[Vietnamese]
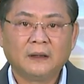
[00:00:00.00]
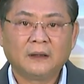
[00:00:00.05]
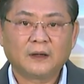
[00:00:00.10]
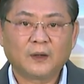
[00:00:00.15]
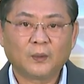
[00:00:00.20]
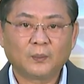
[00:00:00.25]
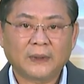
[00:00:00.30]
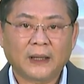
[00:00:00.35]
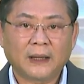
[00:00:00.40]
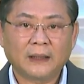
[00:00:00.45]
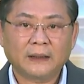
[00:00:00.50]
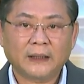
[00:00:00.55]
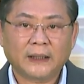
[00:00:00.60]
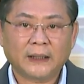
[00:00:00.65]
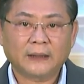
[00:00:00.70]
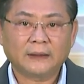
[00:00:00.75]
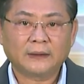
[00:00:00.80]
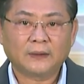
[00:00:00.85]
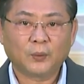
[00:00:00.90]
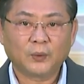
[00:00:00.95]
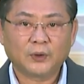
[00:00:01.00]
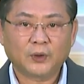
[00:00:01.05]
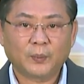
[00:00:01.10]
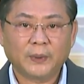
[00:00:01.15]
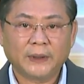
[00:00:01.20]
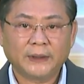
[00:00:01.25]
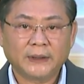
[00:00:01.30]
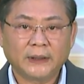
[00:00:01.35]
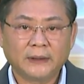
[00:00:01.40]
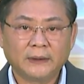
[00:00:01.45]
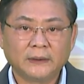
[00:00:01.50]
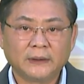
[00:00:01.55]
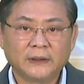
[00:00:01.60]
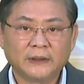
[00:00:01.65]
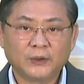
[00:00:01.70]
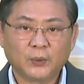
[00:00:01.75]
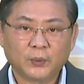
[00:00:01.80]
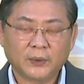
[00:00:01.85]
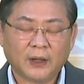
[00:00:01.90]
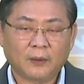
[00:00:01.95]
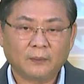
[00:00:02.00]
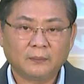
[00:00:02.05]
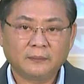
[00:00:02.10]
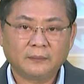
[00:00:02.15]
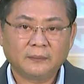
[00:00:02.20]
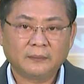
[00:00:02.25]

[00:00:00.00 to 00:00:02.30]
Công tác cải cách thủ tục hành chính được chú trọng.